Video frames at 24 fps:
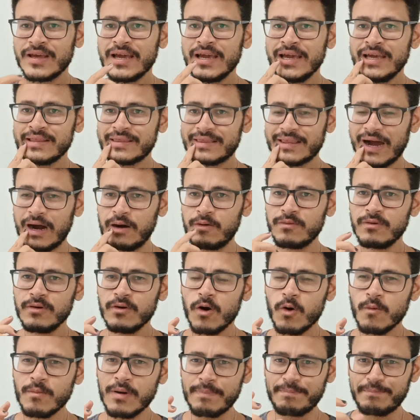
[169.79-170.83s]

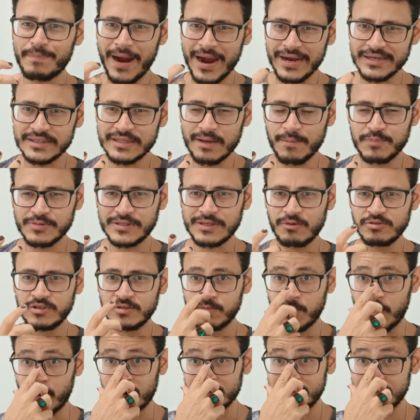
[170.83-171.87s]
Então, uma parte da pulsão de
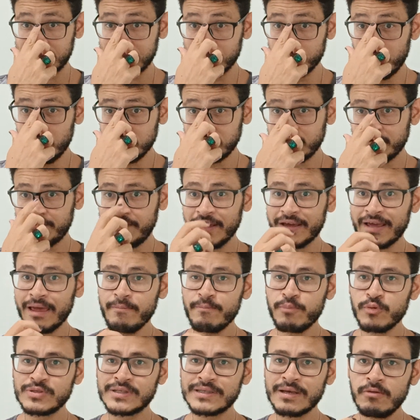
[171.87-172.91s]
morte se modifica em
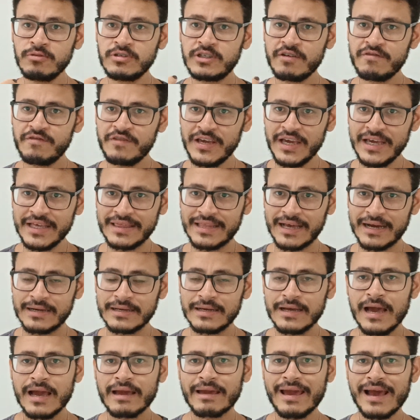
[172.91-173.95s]
pulsão de
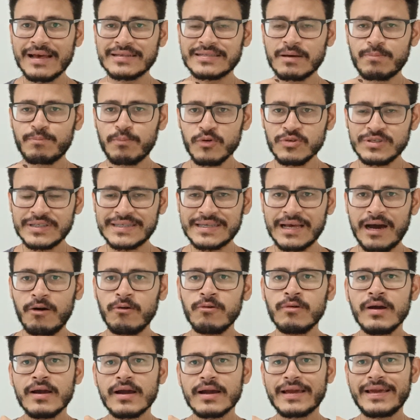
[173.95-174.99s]
vida, que é essa
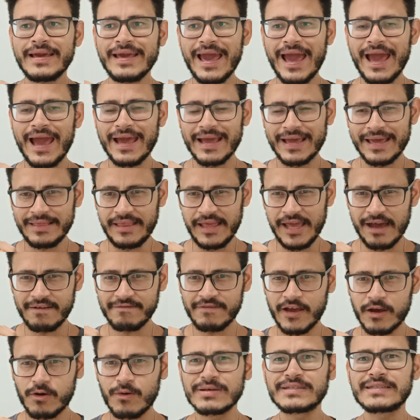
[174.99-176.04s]
pulsão que é que tem a
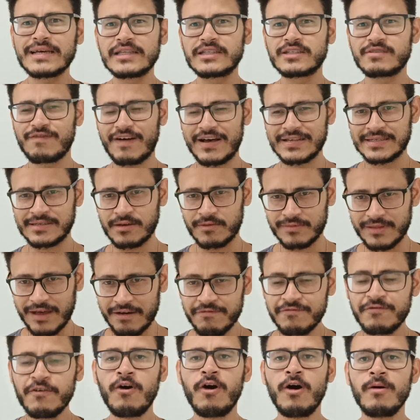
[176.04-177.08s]
ver com a satisfação da
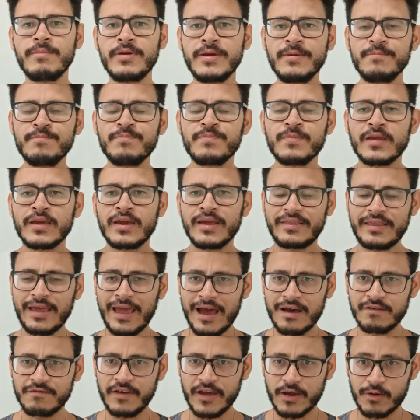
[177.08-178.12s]
fome, que tem
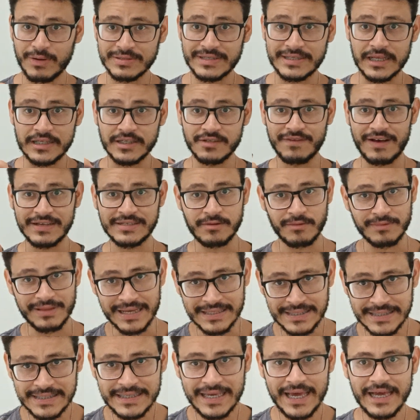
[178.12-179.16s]
a ver com a satisfação da
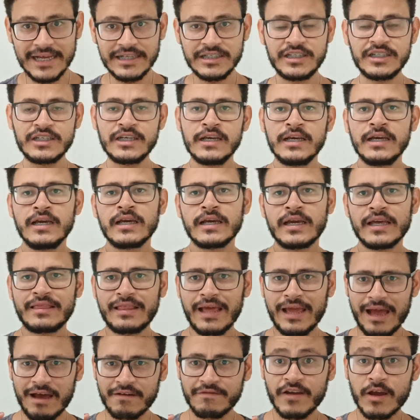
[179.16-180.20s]
sede, que
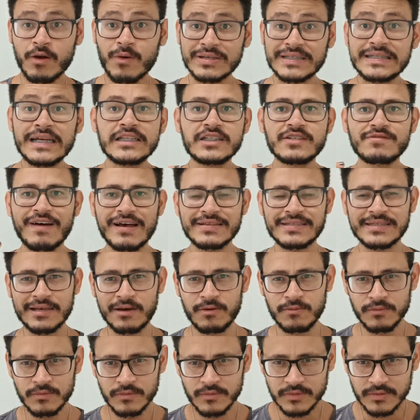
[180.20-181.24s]
tem a ver com a
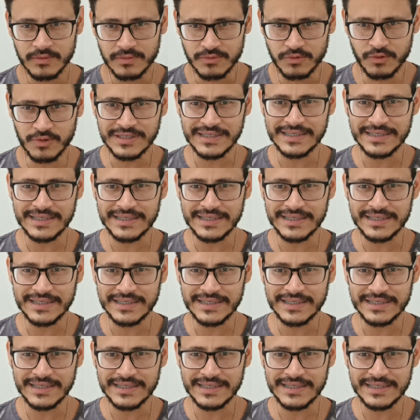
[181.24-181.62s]
satisfação do